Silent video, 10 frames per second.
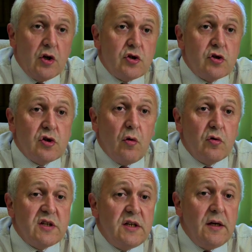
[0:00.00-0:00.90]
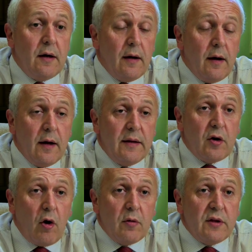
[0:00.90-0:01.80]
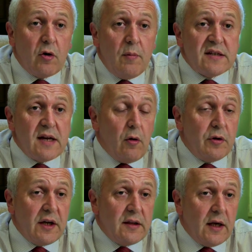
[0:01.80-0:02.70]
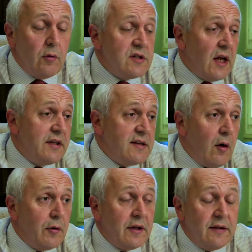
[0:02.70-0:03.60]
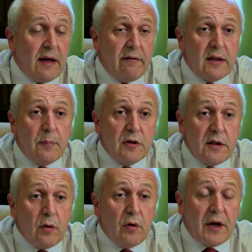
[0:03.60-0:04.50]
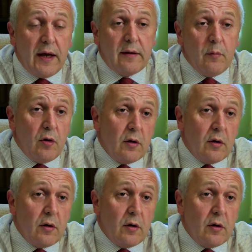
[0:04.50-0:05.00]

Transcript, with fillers: Ce sont aussi euh, des, commerçants retraités ou des artisans retraités avec des petites retraites